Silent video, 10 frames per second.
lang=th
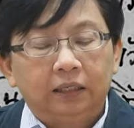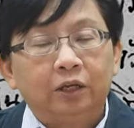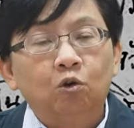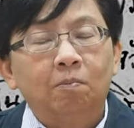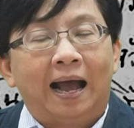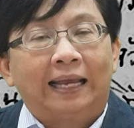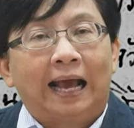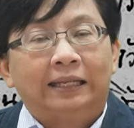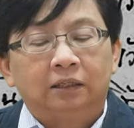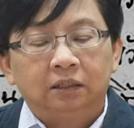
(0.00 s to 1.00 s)
นโยบาย
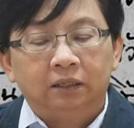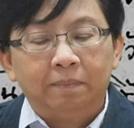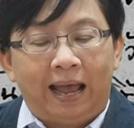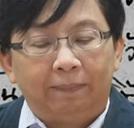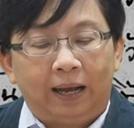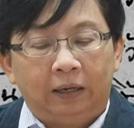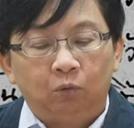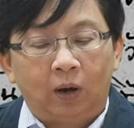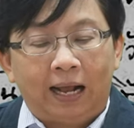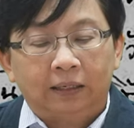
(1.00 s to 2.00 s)
การเงินแบบอ
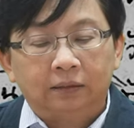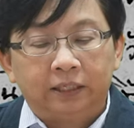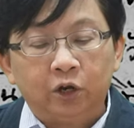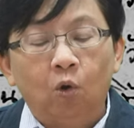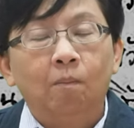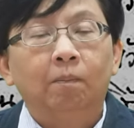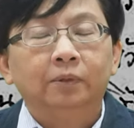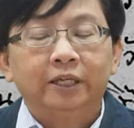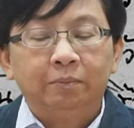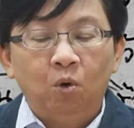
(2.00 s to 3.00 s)
นุรักษ์นิยม
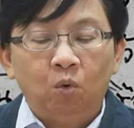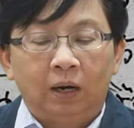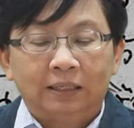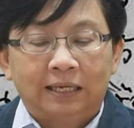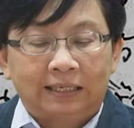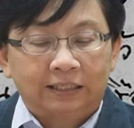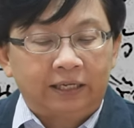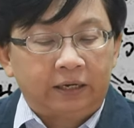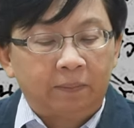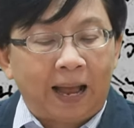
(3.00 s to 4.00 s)
ที่มุ่งรักษาเส
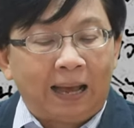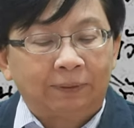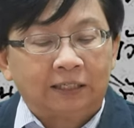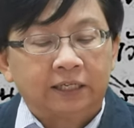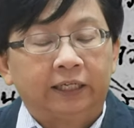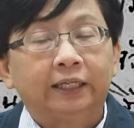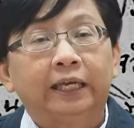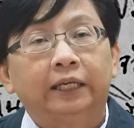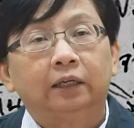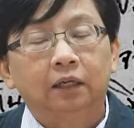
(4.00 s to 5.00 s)
ถียรภาพทางเศรษฐ
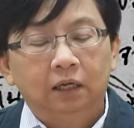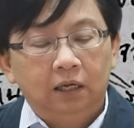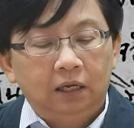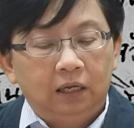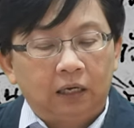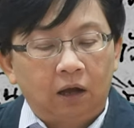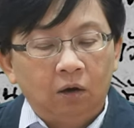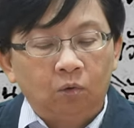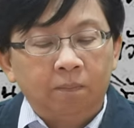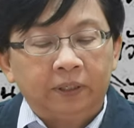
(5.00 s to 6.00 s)
กิจแล้วก็
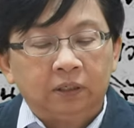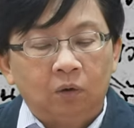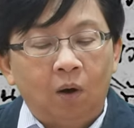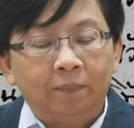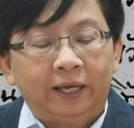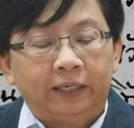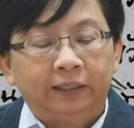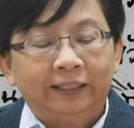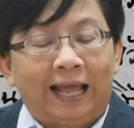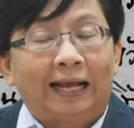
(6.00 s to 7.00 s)
รวมไปถึงความเห็น
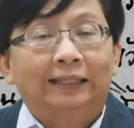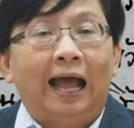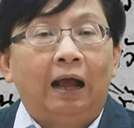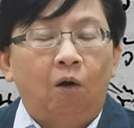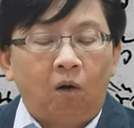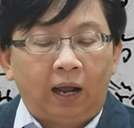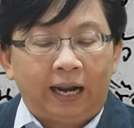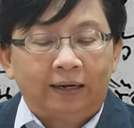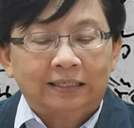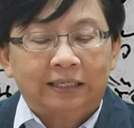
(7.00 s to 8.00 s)
ที่แตกต่างของค
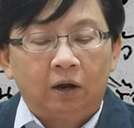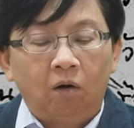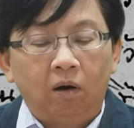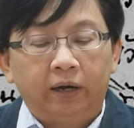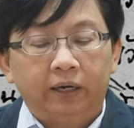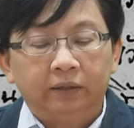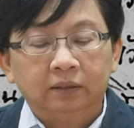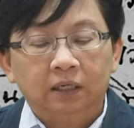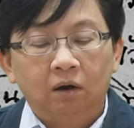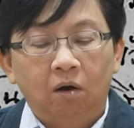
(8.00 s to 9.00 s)
ณะราษฎรใน
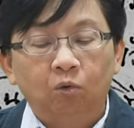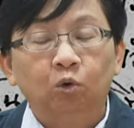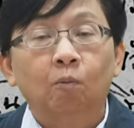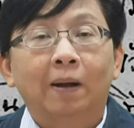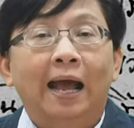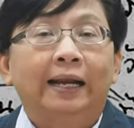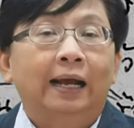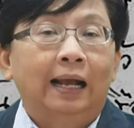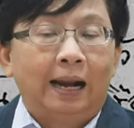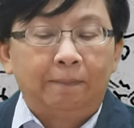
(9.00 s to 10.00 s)
เรื่องของอุดมการณ์
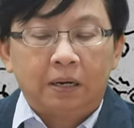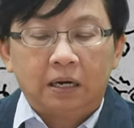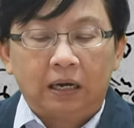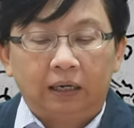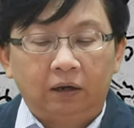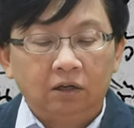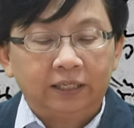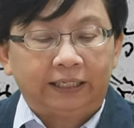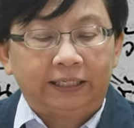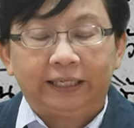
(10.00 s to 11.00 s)
ทางการเมืองและก็
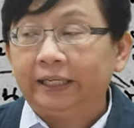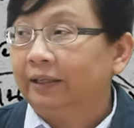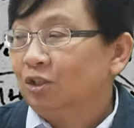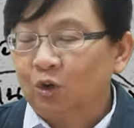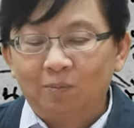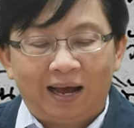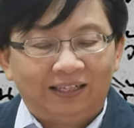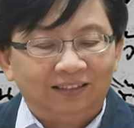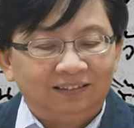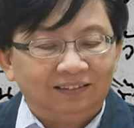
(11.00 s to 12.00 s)
เศรษฐกิจจนมา
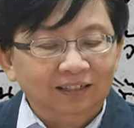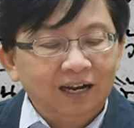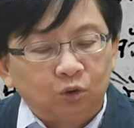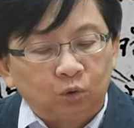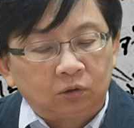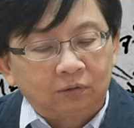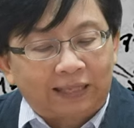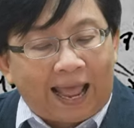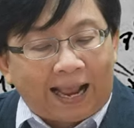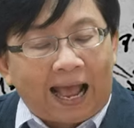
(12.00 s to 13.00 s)
ถึงจุด
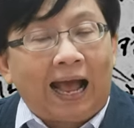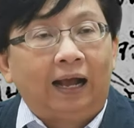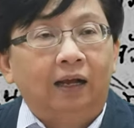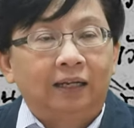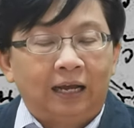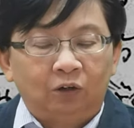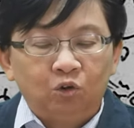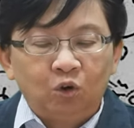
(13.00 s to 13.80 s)
แตกหักทาง